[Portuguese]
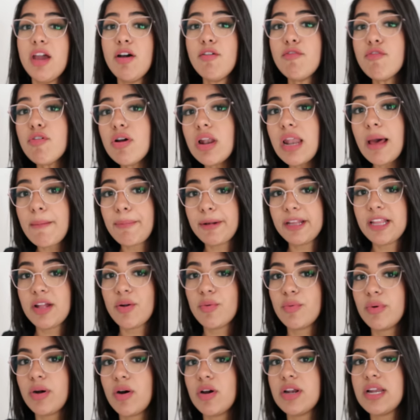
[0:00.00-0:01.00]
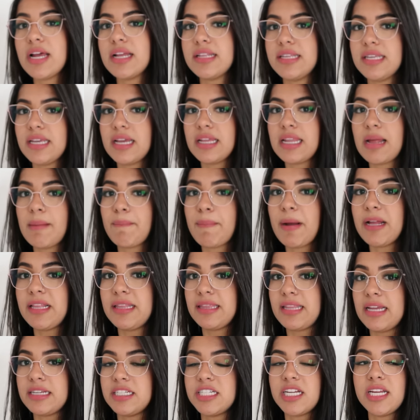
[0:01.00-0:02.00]
Eu vou lá pra dar uma olhadinha na
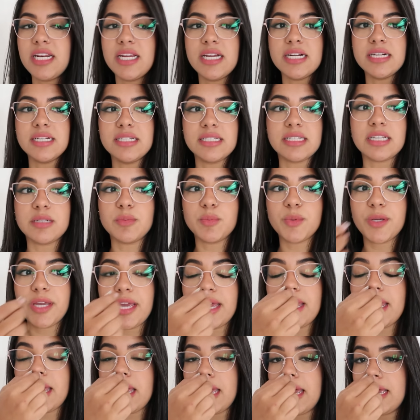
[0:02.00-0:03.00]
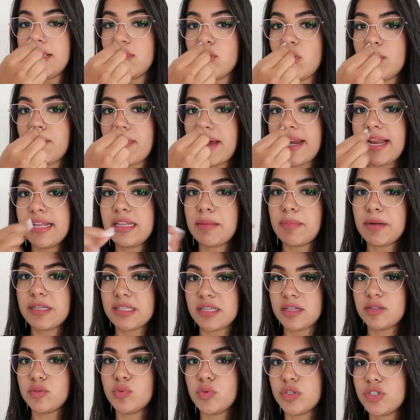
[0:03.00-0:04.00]
parte das crianças, porque Heitor e Maria tá
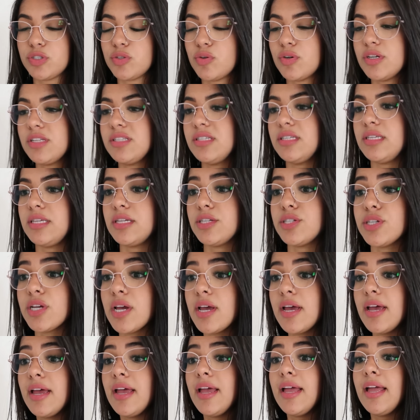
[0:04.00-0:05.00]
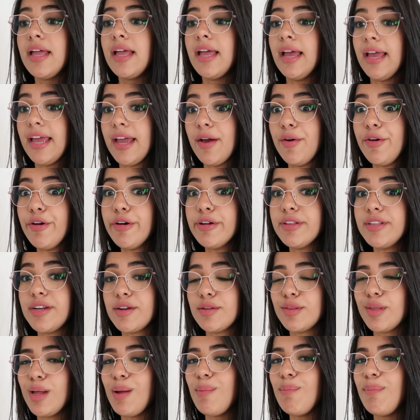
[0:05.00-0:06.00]
precisando de umas coisinhas. Eu e
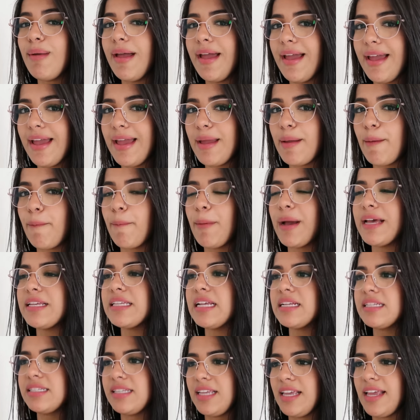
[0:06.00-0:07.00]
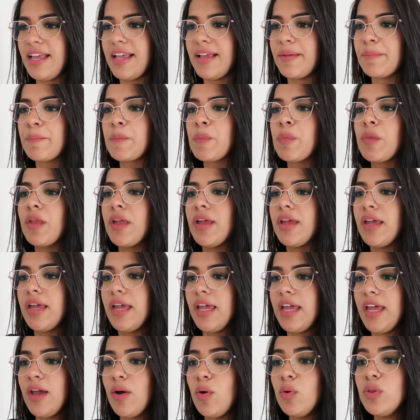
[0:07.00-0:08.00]
Rodrigo também, mas assim,
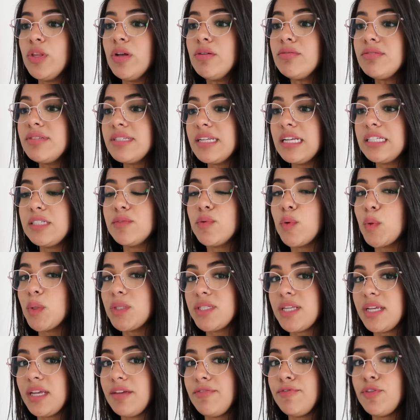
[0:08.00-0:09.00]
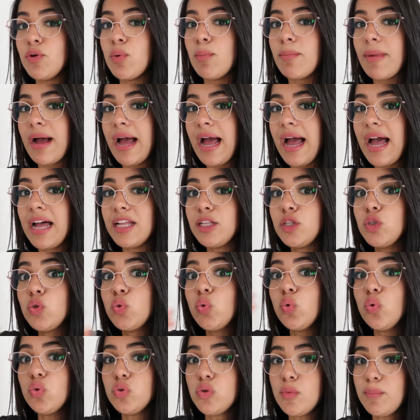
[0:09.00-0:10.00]
eu não sei se vou conseguir
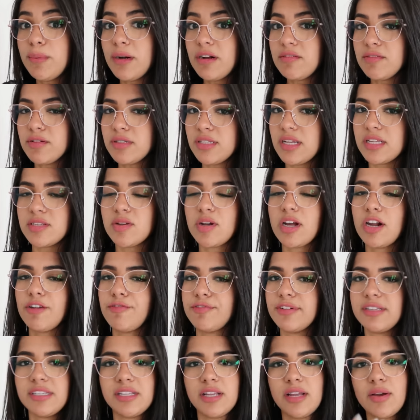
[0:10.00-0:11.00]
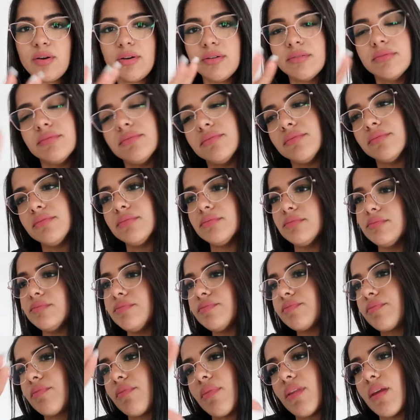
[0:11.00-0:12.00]
filmar tudo pra vocês. Eu quero fazer um,
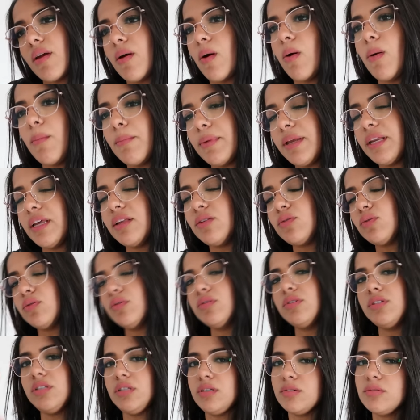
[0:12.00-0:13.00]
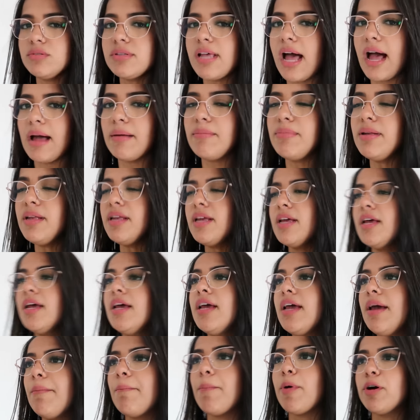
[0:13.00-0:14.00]
um, um, mini tourzinho, sabe?
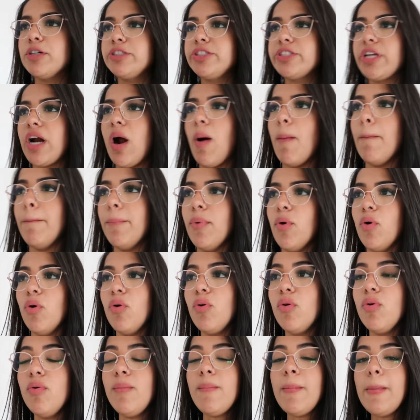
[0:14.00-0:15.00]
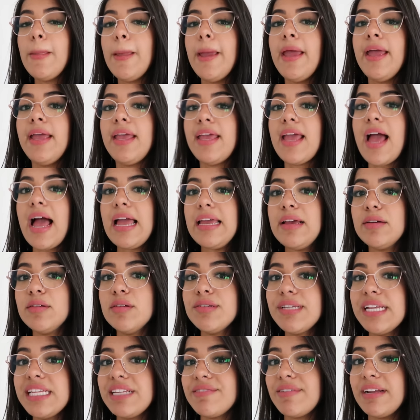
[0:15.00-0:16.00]
Mostrar um pouco. E aí eu
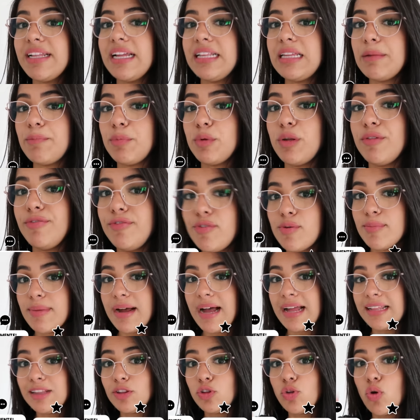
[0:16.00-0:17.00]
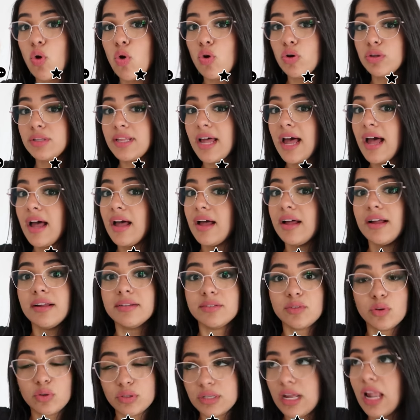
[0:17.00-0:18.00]
não sei se vai dar tempo de filmar toda
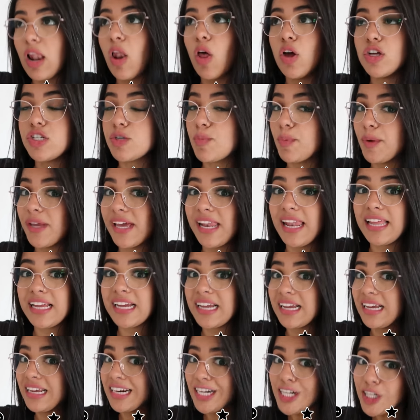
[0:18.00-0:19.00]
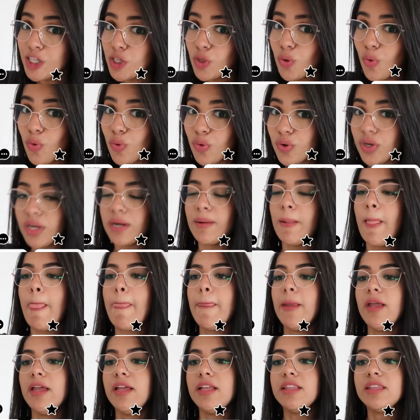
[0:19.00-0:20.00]
toda a loja, porque ela é grandona.
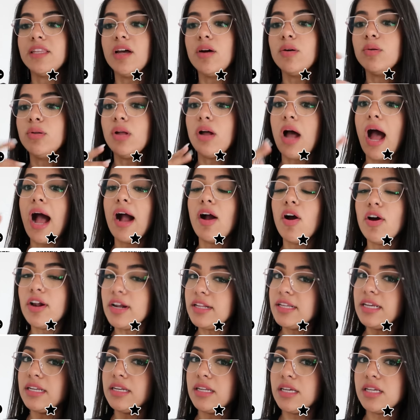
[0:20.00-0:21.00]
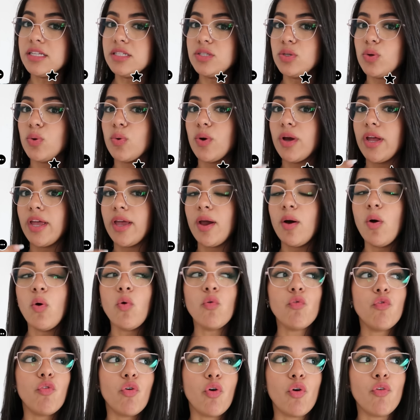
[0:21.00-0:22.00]
Então, agora de início,
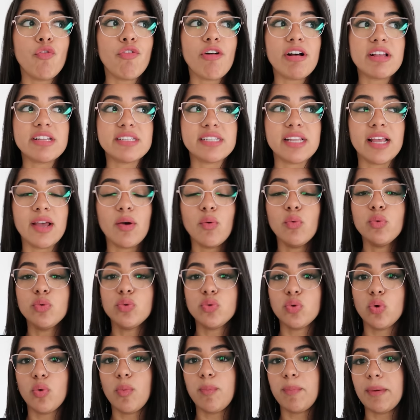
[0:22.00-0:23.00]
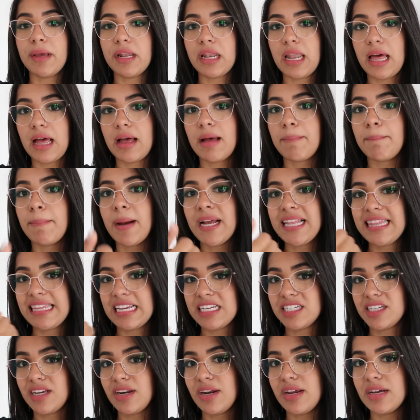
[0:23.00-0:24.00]
eu vou fazer um tour pela parte
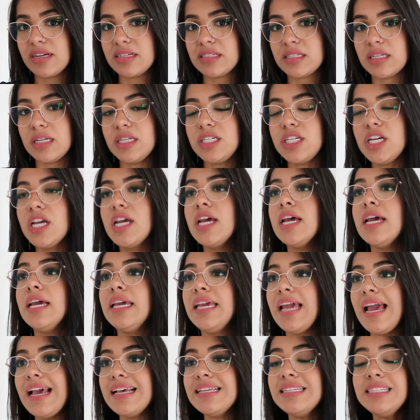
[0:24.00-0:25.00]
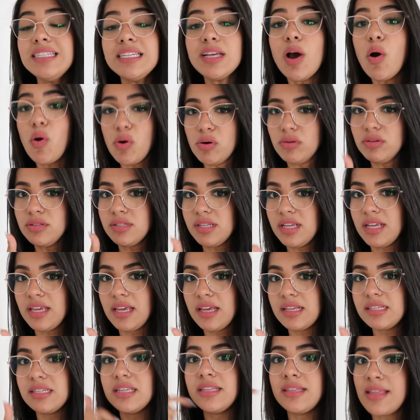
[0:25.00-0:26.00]
das crianças. E aí, se eu
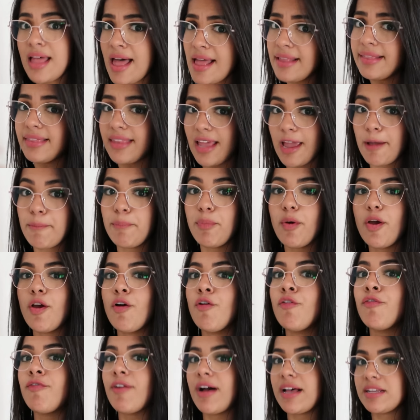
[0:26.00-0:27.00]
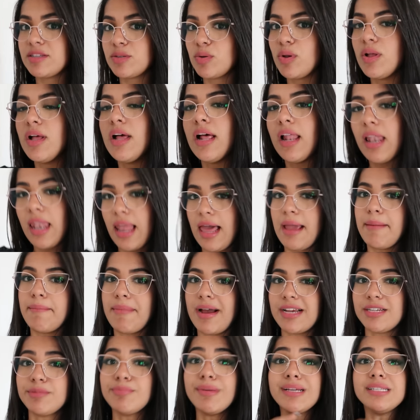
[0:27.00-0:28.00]
conseguir, se der tempo, eu faço lá embaixo.